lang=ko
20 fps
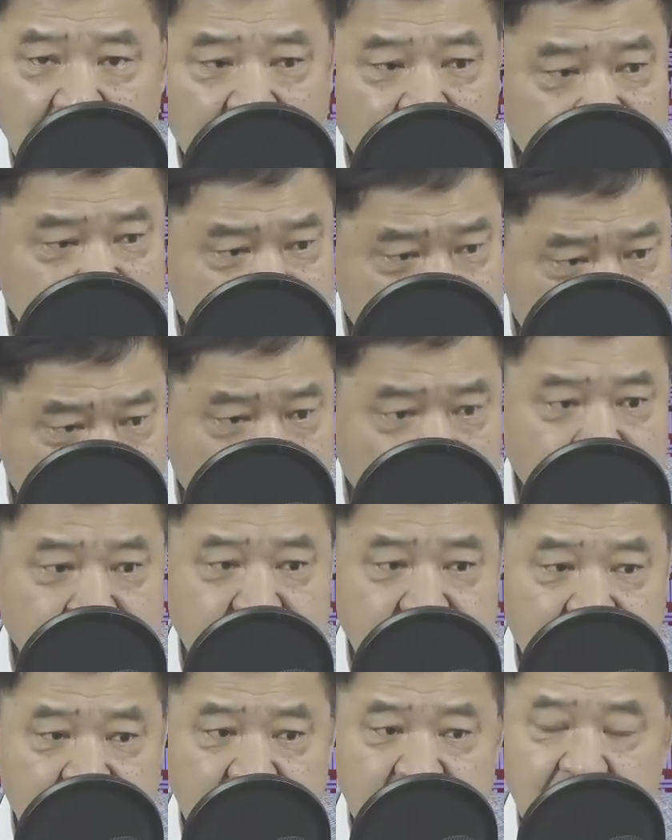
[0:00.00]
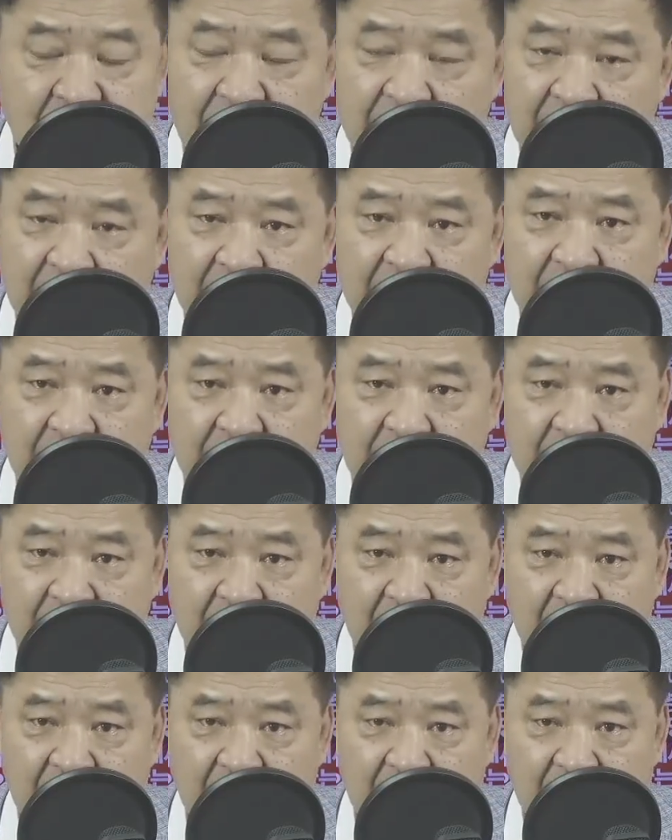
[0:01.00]
지가 쓰레기장에 가야
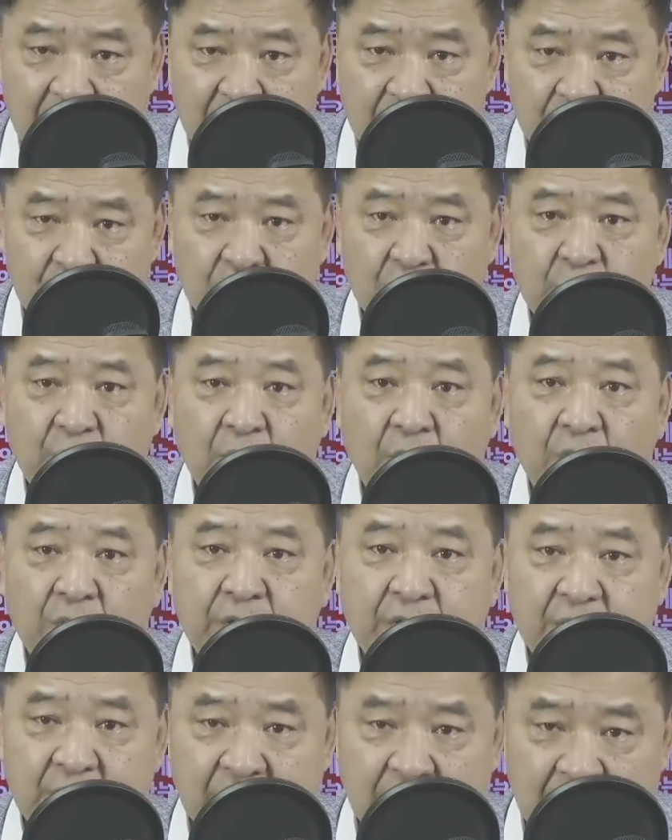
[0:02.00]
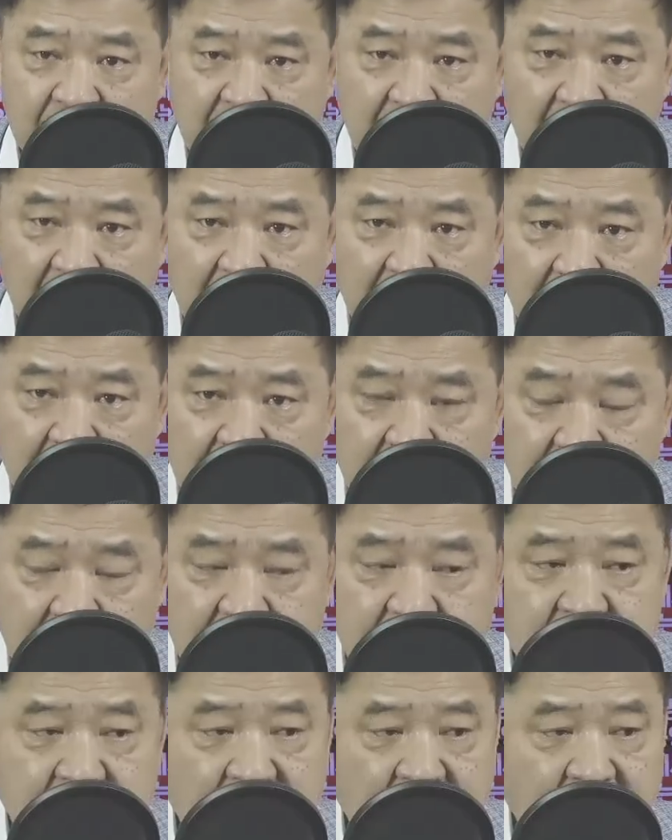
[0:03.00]
되는데 누구 보고 이러느냐.
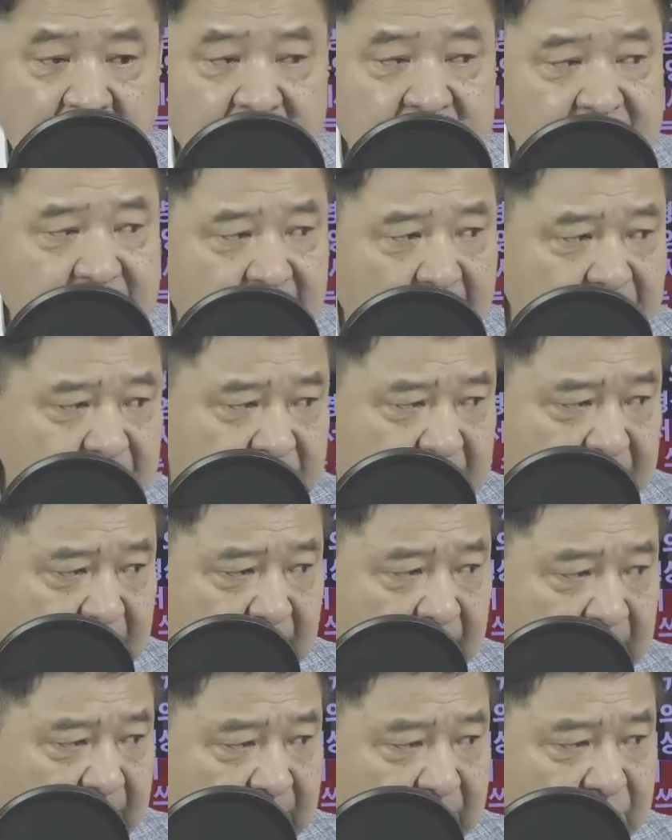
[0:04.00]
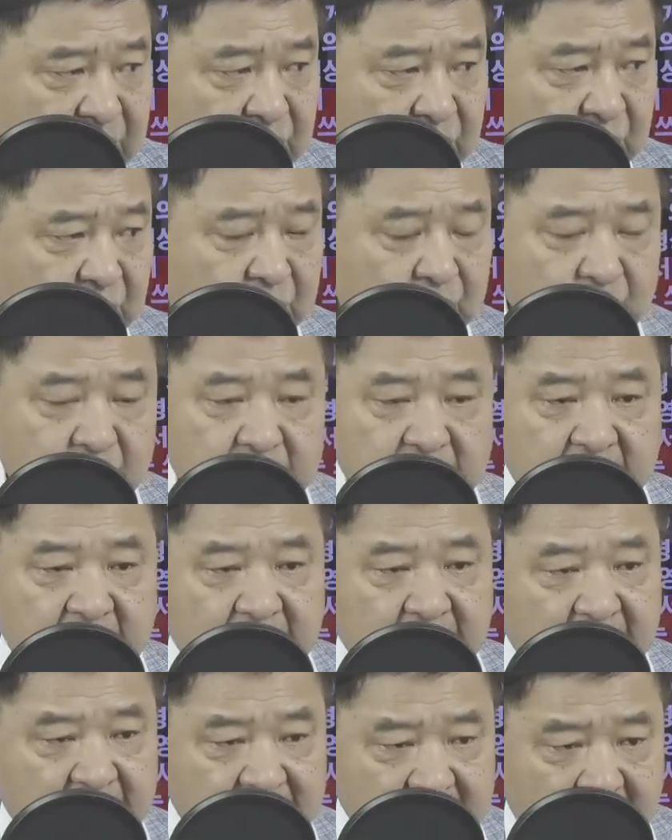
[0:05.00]
그래서 내가 성남시 인수위원회에
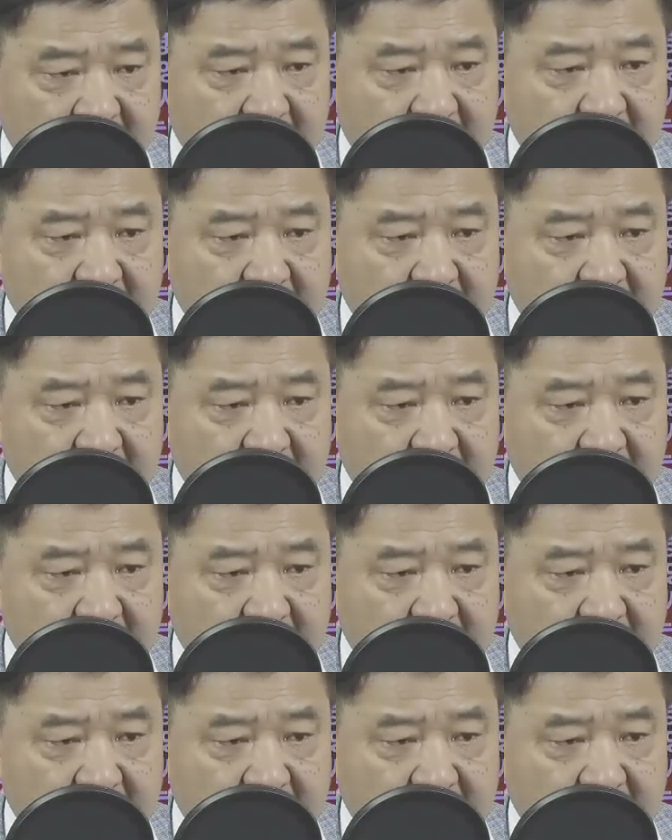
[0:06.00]
간다.